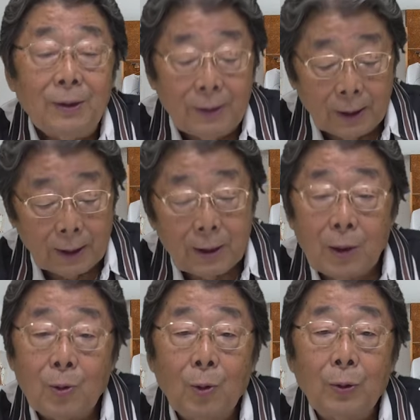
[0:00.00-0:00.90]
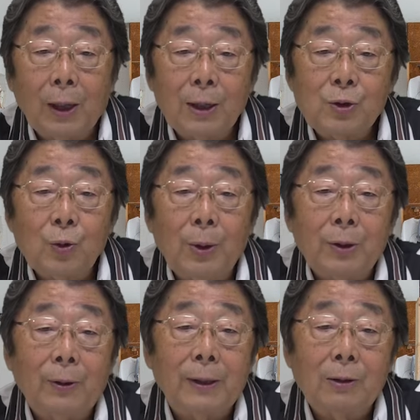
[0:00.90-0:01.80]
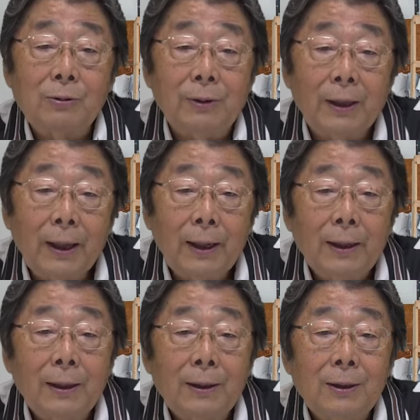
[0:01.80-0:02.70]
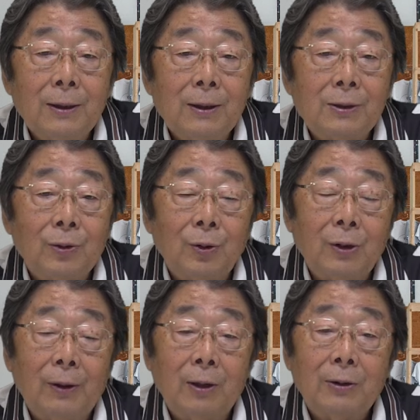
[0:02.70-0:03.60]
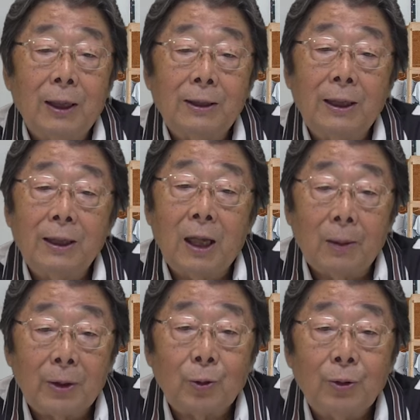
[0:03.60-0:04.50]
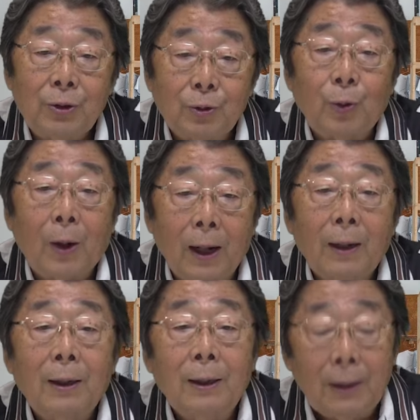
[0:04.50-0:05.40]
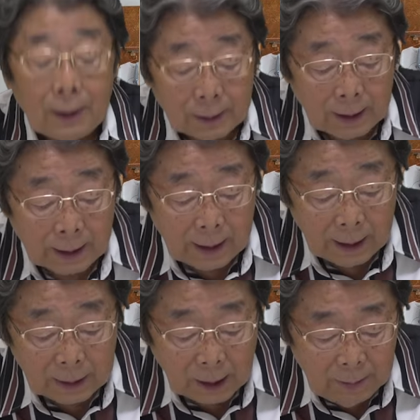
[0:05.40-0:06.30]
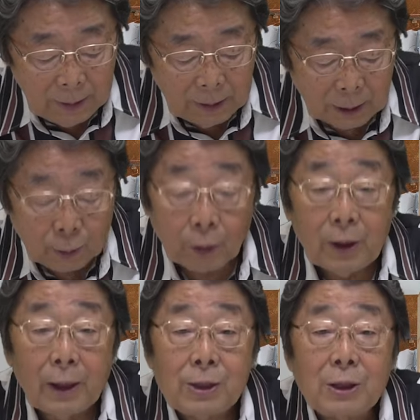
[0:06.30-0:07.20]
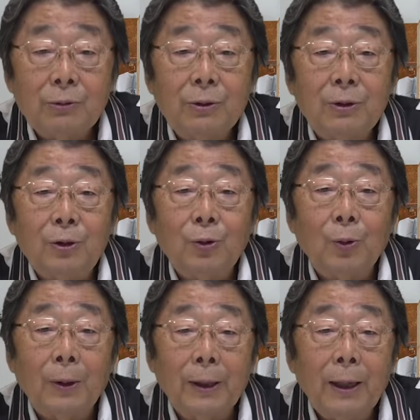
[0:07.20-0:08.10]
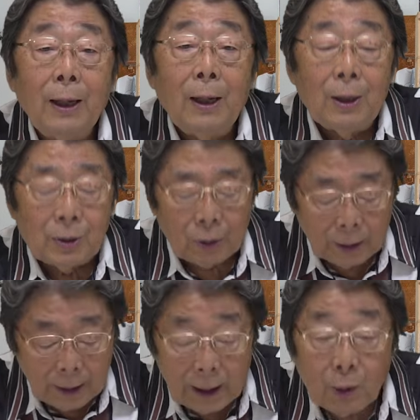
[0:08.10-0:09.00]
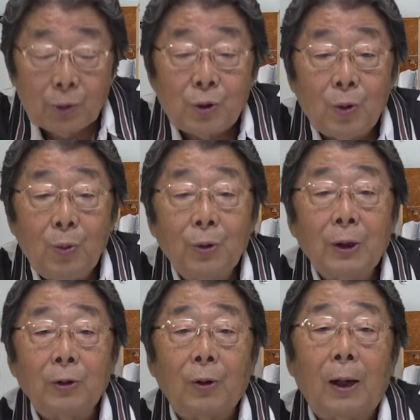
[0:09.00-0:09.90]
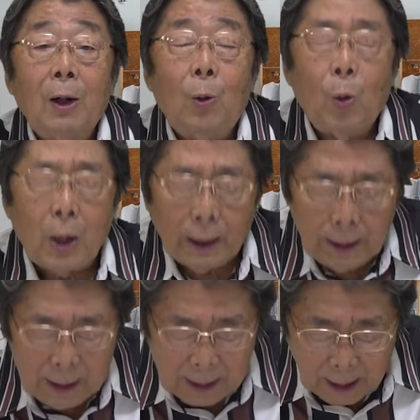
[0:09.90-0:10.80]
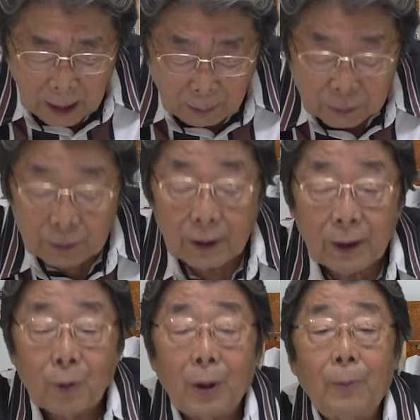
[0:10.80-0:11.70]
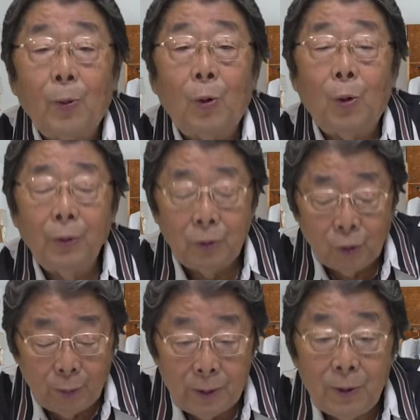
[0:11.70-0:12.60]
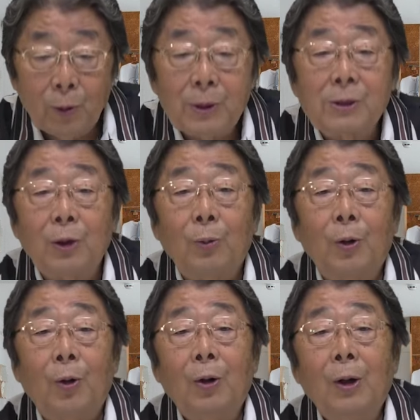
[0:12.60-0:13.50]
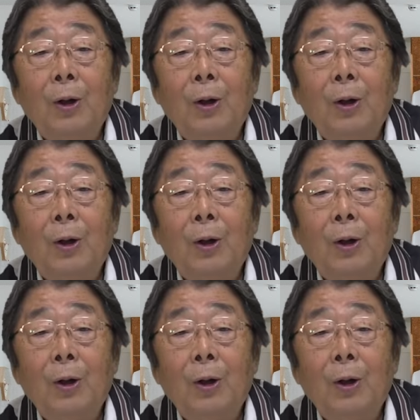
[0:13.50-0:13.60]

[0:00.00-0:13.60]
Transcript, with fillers: だから結構長丁場にわたるんでね、そのいわゆる何々競馬というのが。だから携帯みんな取り上げちゃうっていうのはね、それはね、八百長問題とかお金に絡むんでね、これはもうほんと微妙ですけども、